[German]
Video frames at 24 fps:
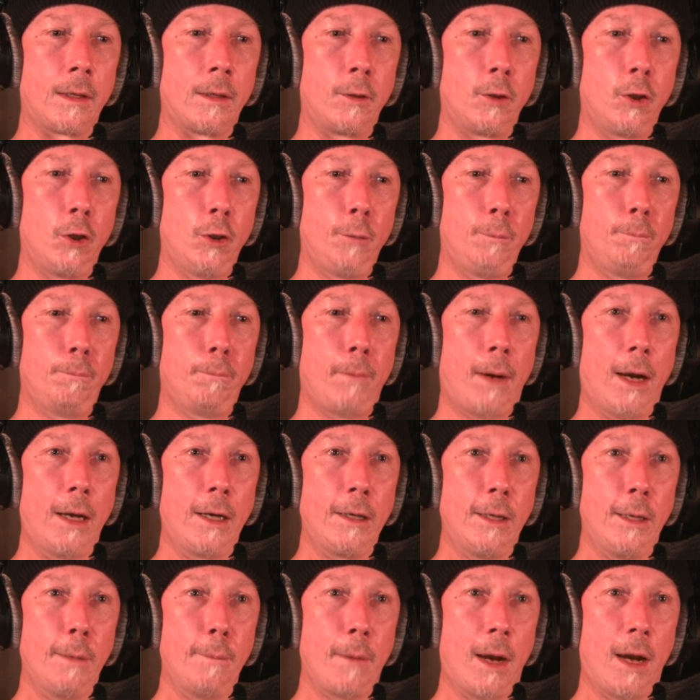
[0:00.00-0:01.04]
In
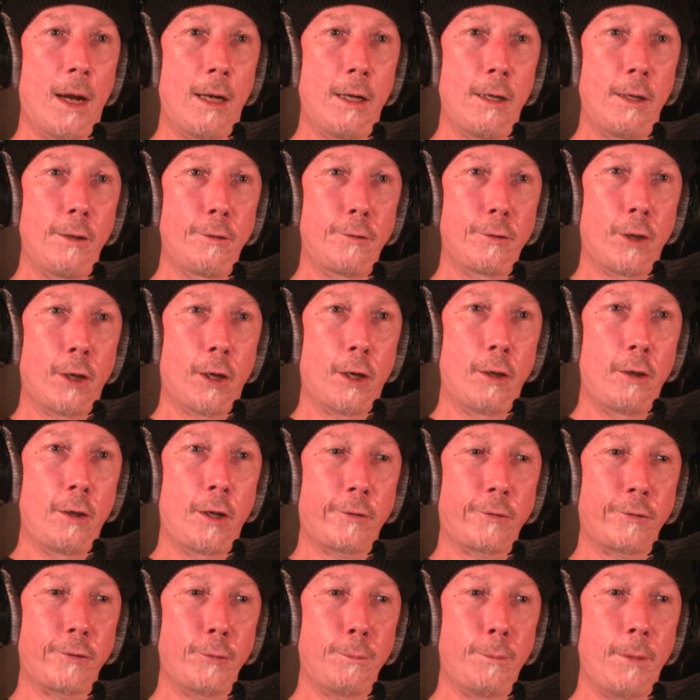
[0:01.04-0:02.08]
meinem Alter
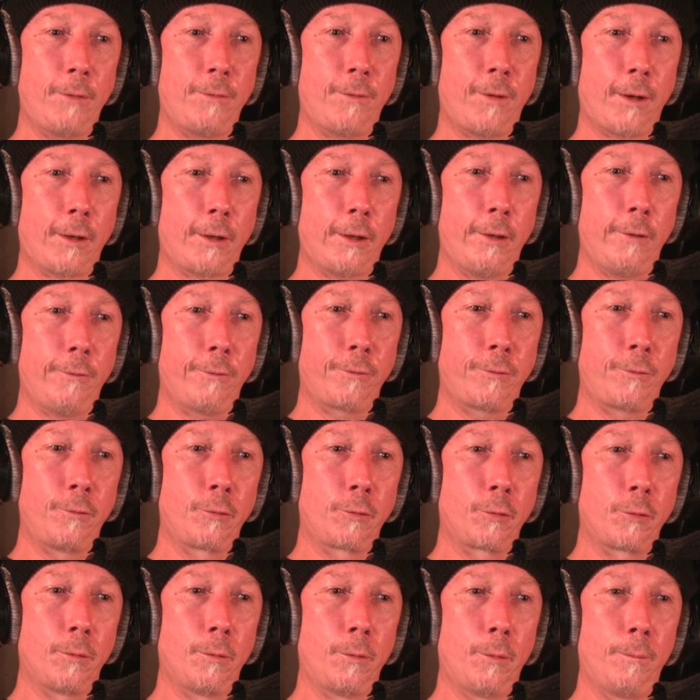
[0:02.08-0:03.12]
lasse ich mich vergiften
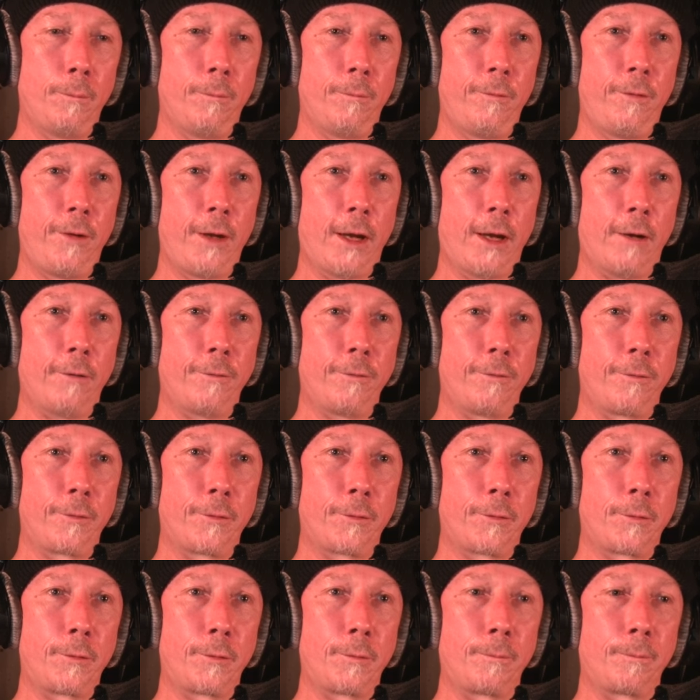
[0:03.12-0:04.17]
und umwerfen
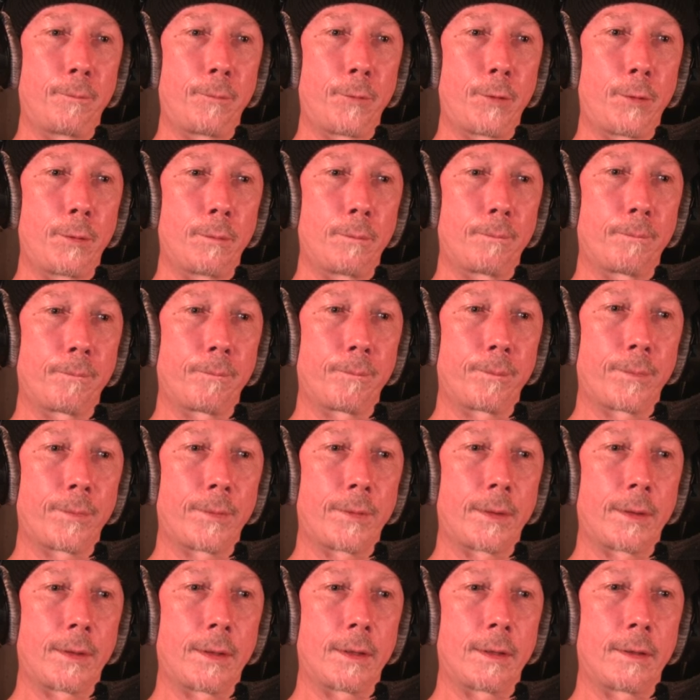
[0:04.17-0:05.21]
und
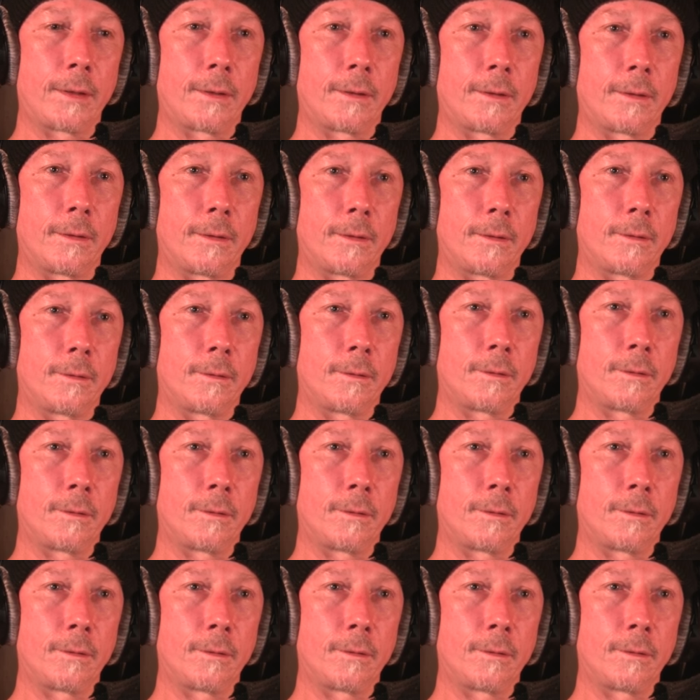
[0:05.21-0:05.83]
Kontemplatio?